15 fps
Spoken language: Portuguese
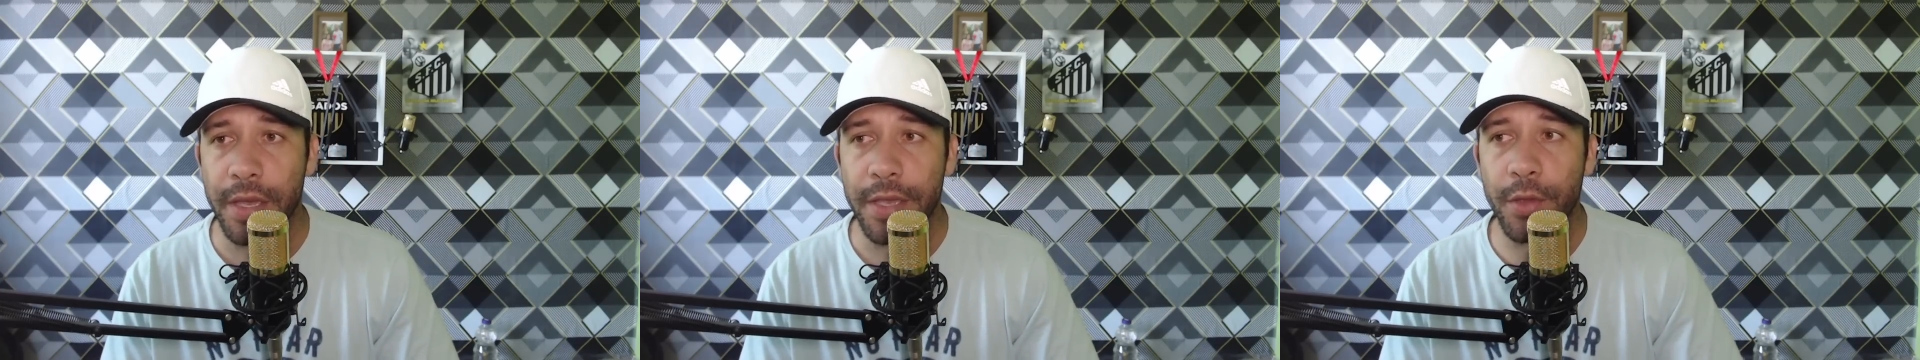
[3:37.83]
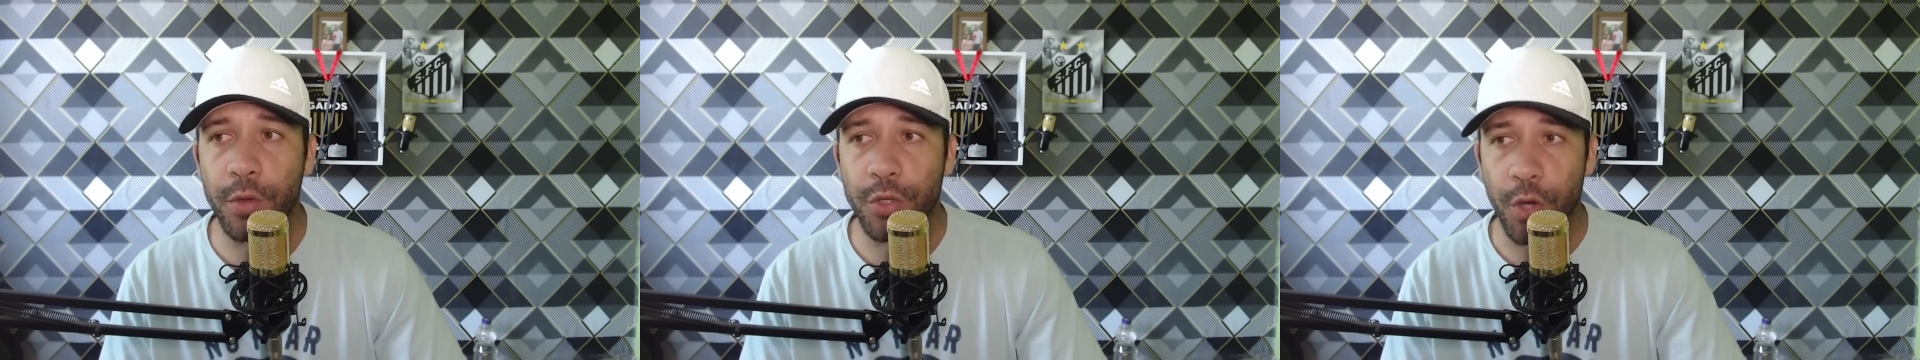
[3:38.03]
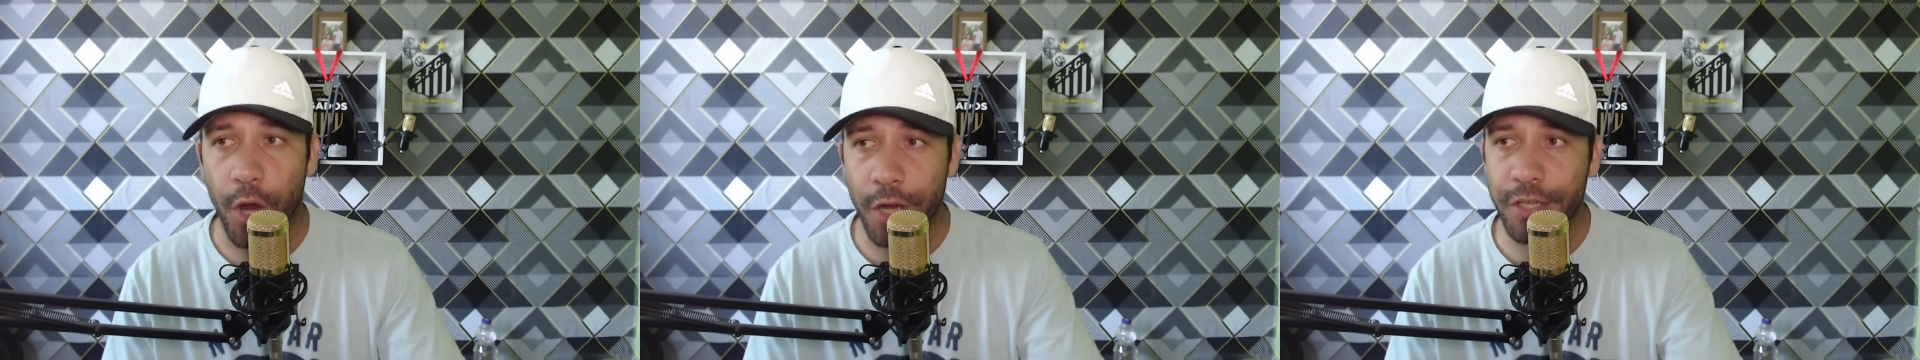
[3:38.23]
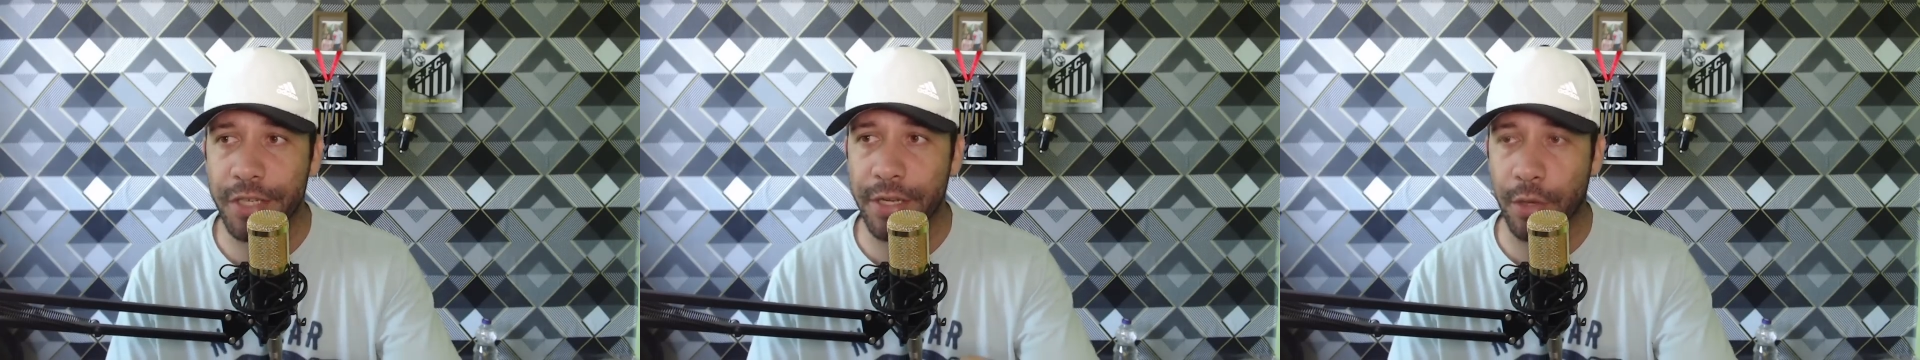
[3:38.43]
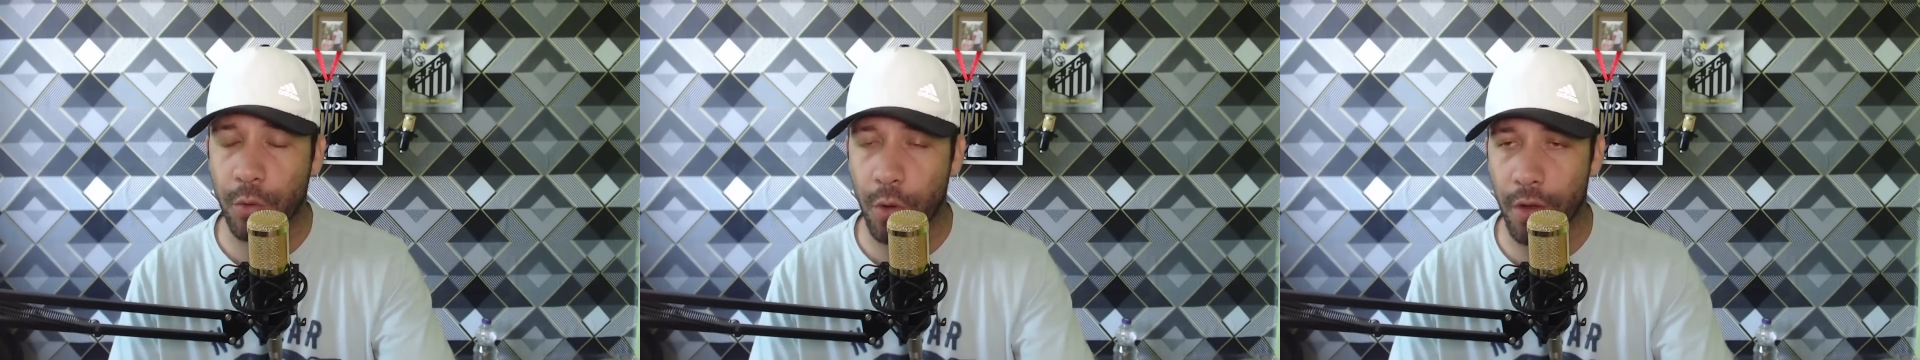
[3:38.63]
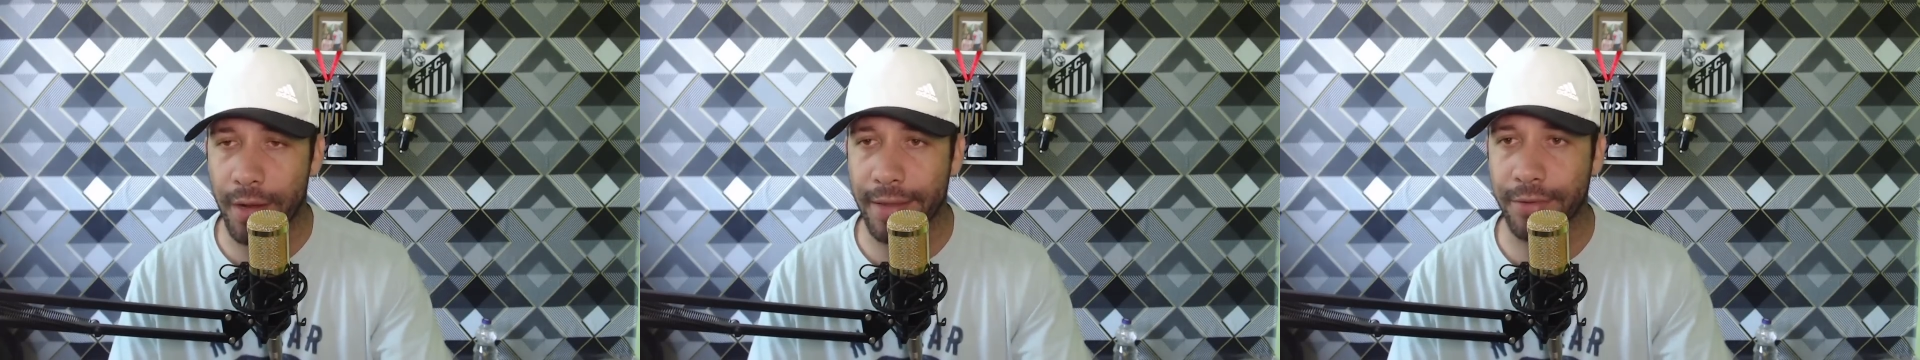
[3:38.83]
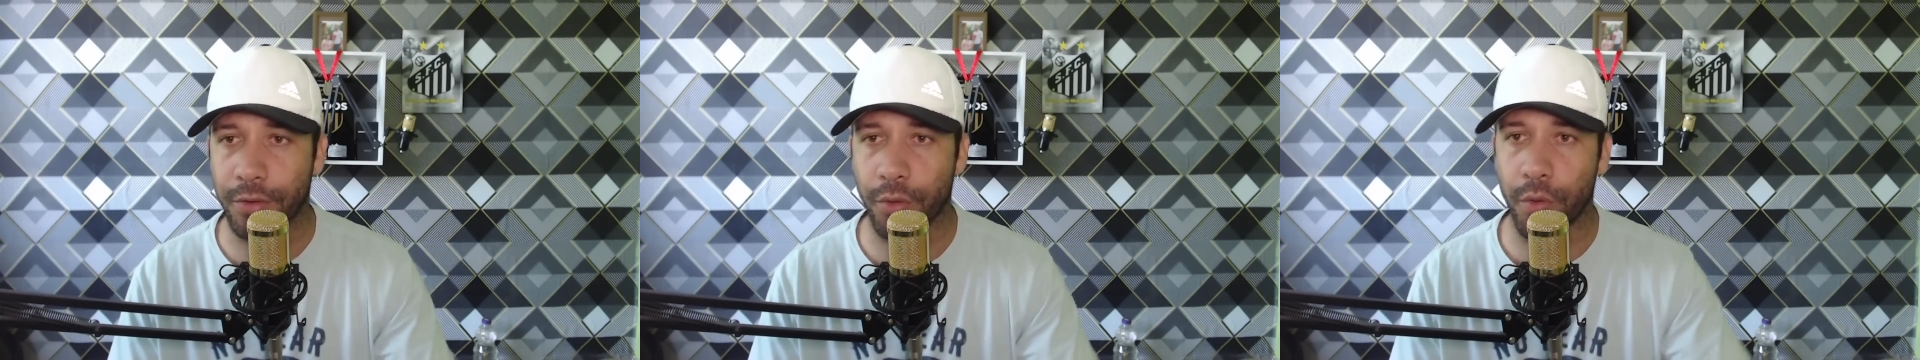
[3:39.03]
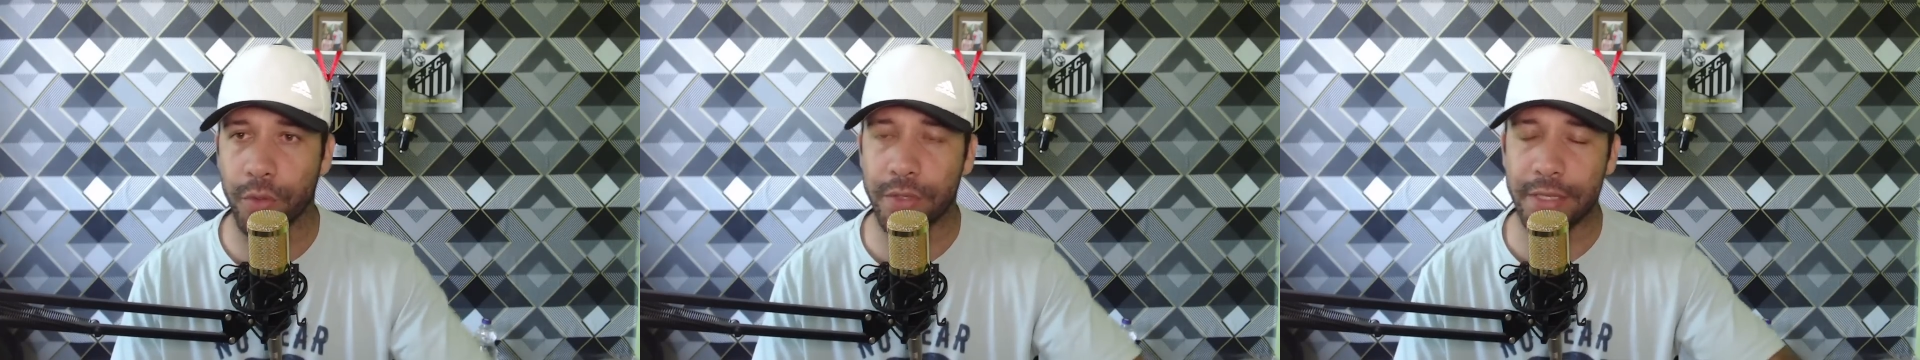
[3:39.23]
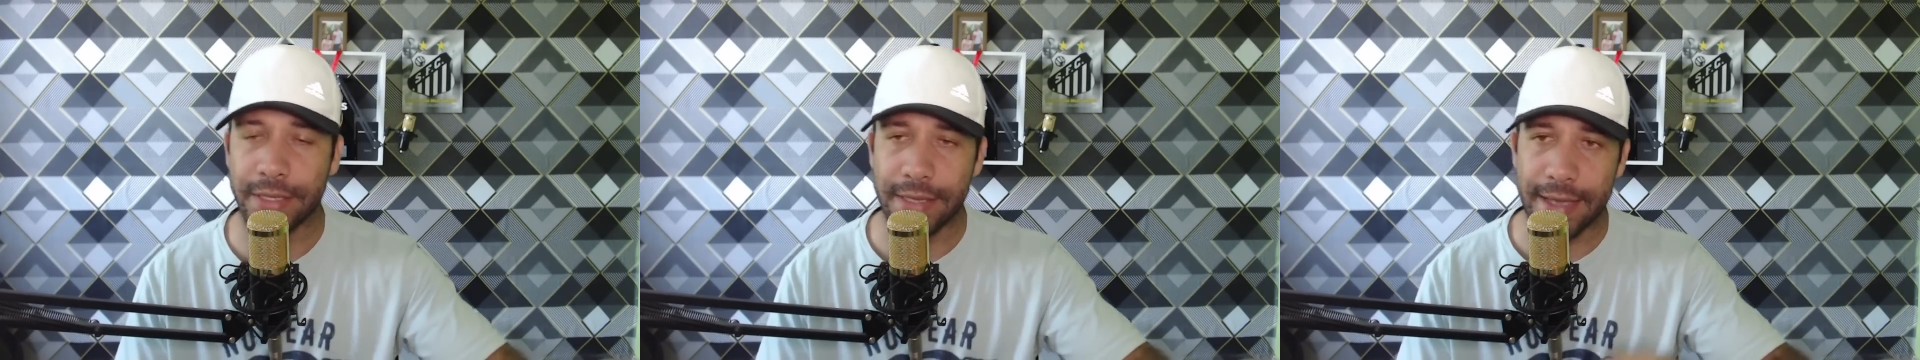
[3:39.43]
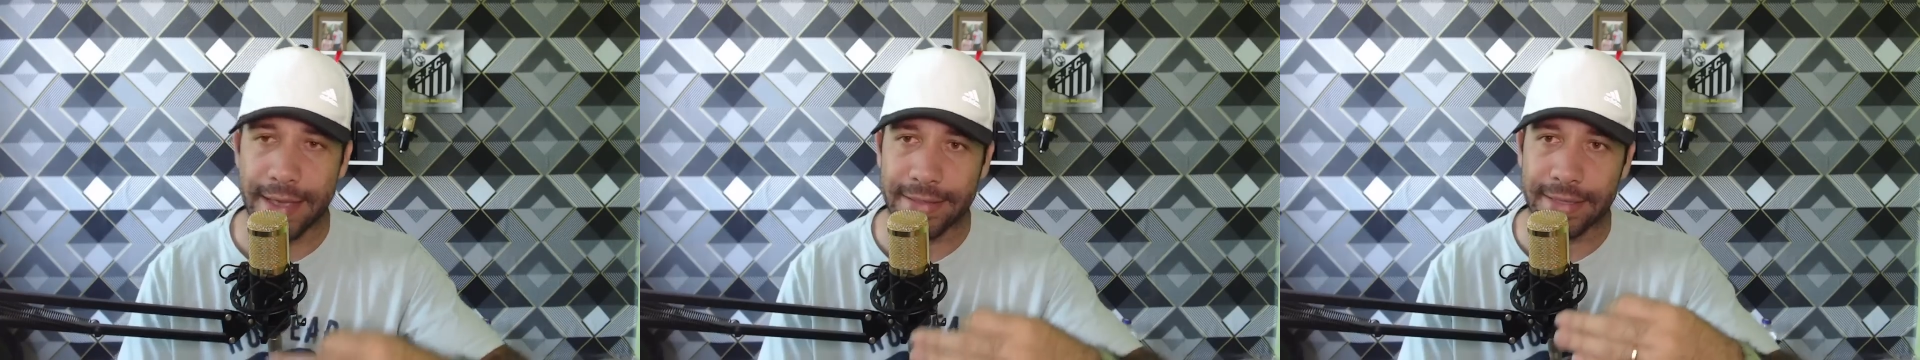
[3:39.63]
E o Jorge Nicola
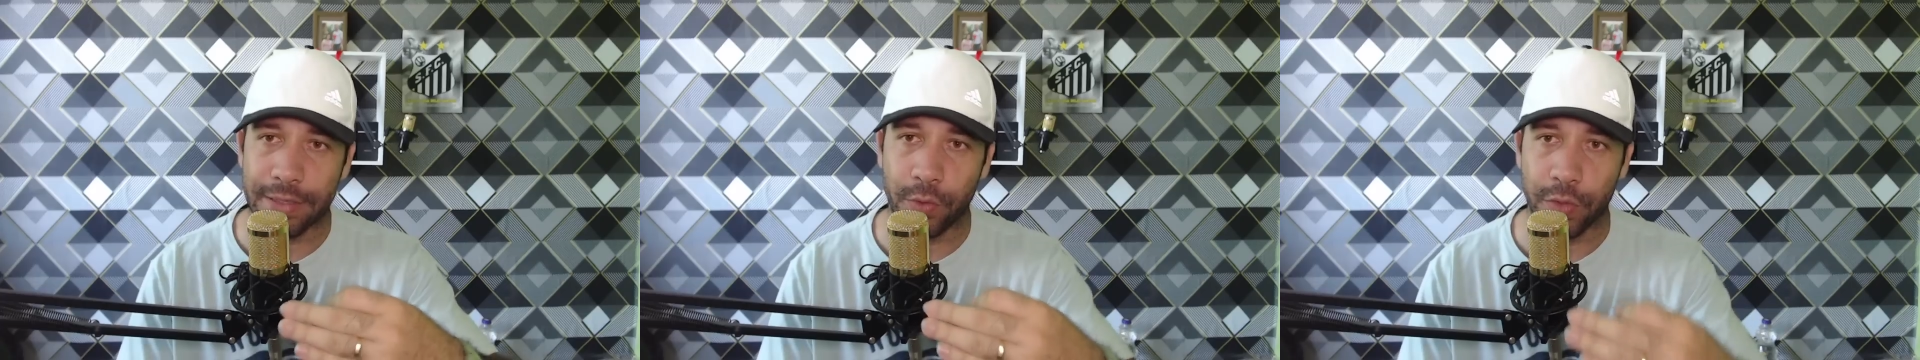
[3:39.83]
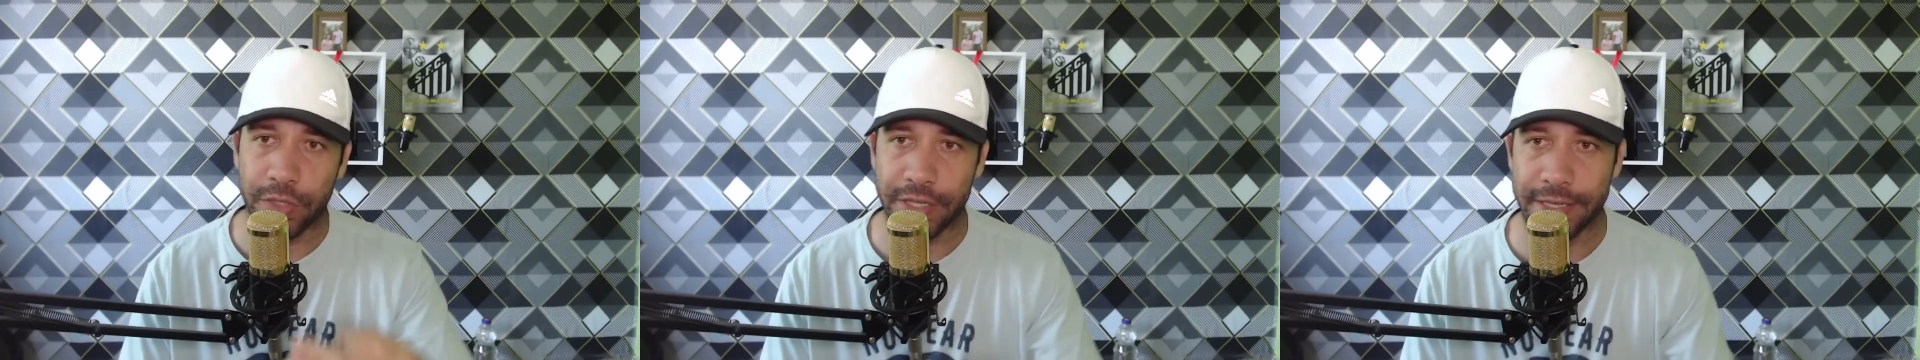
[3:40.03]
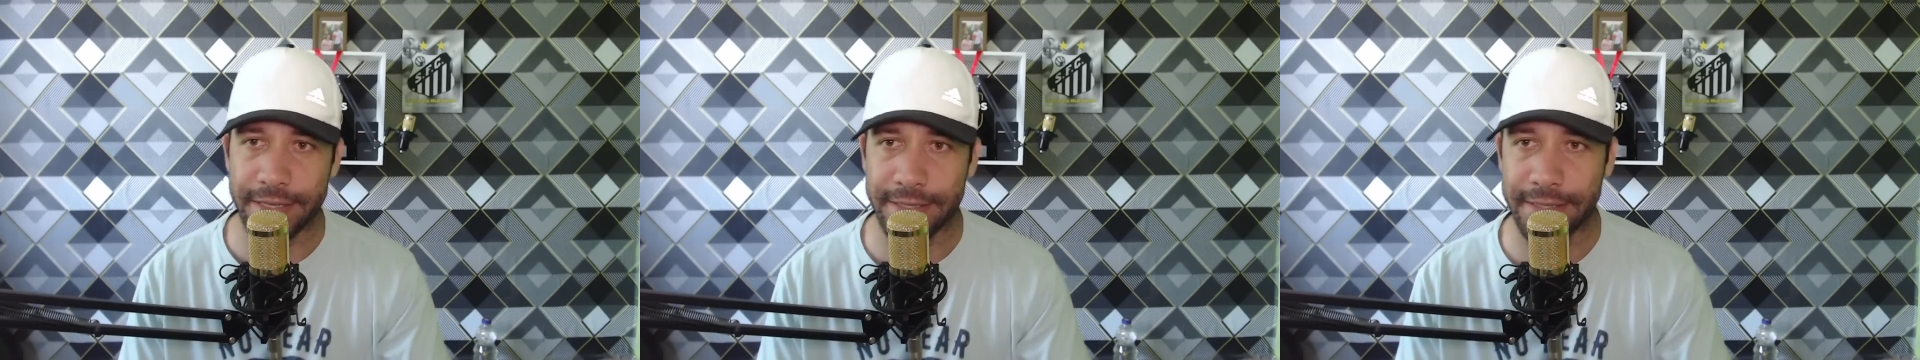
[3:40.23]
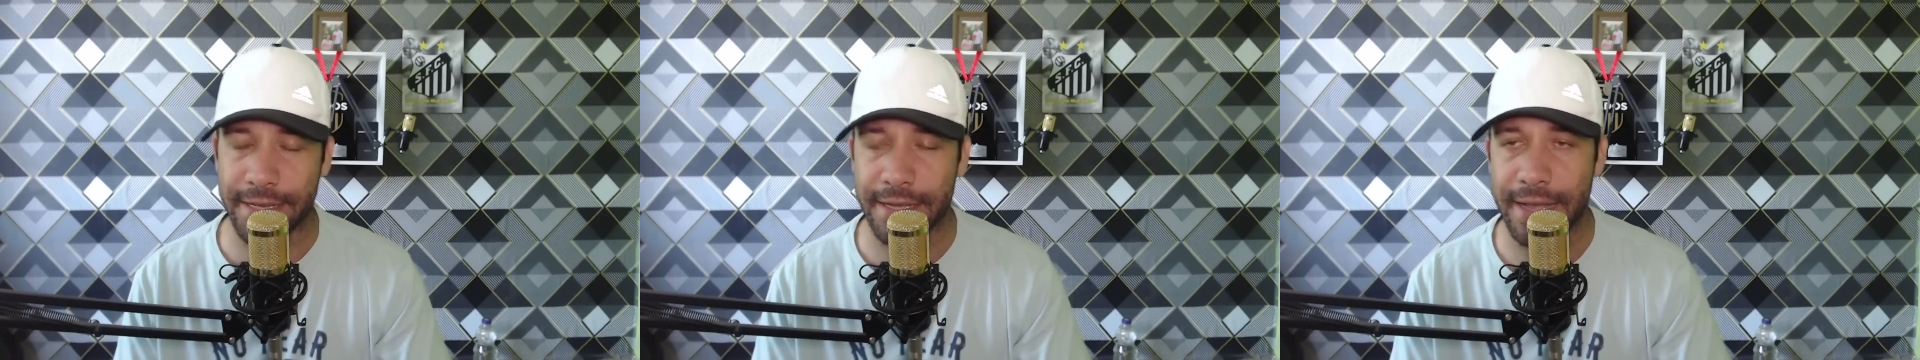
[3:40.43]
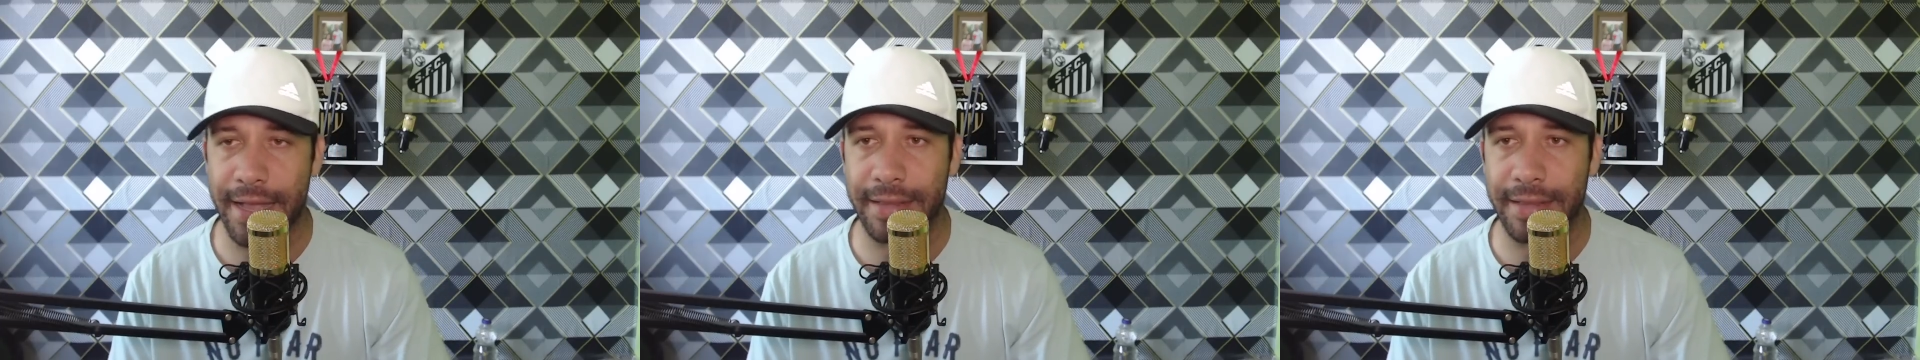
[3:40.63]
trouxe essa notícia